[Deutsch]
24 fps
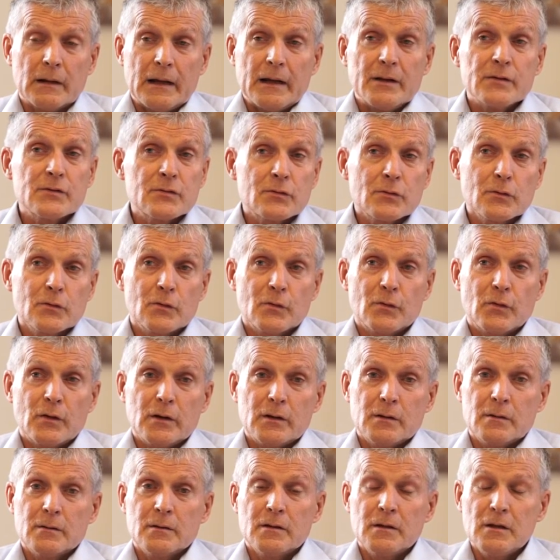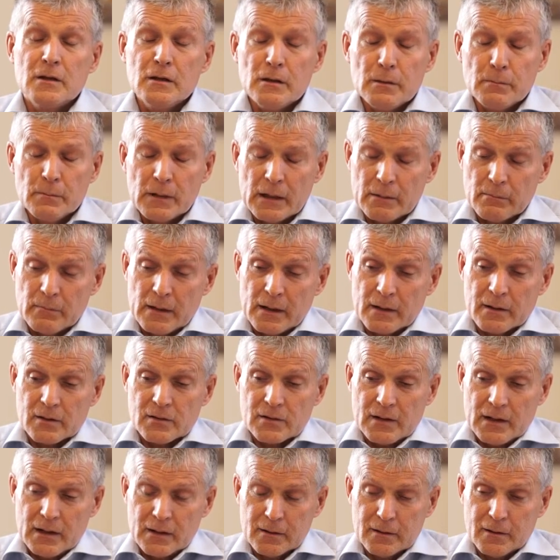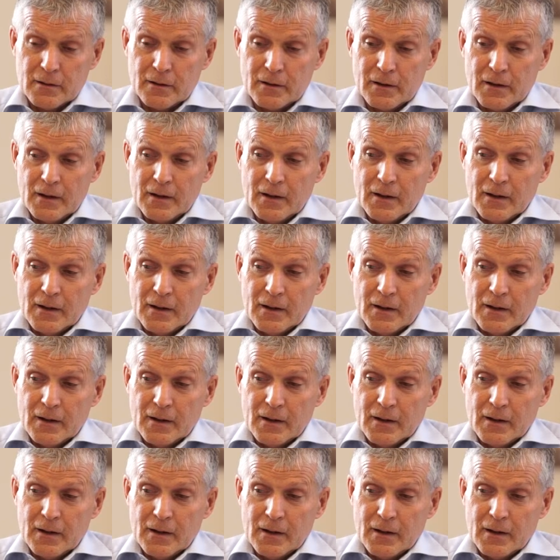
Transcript: leistungsfähigen Team an meiner Seite